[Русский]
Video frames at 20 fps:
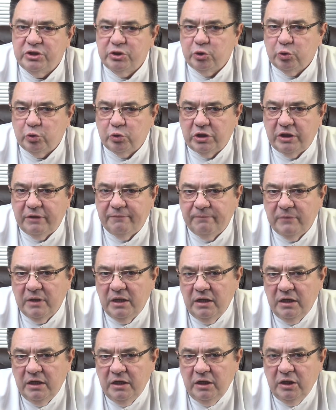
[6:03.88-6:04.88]
сутки.
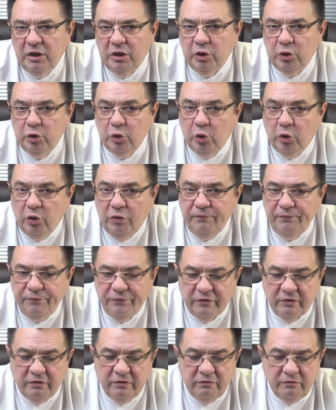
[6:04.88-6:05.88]
Но
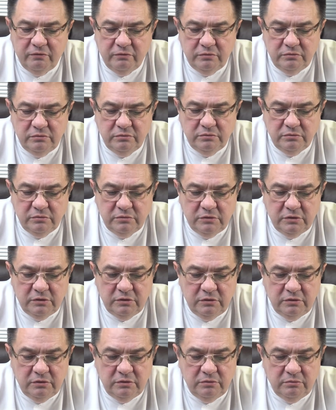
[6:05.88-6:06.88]

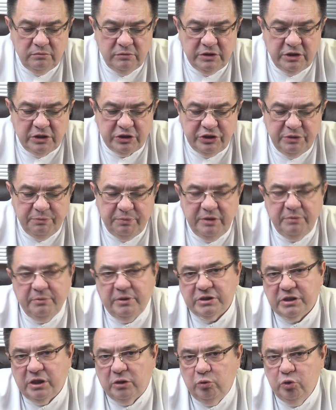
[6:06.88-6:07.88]
мы должны
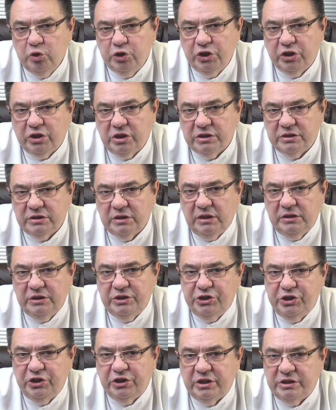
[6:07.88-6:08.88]
понимать, какую жидкость надо
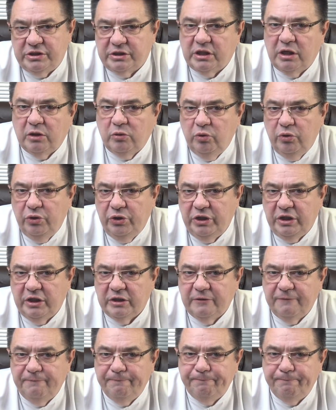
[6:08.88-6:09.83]
считать, а какую нет.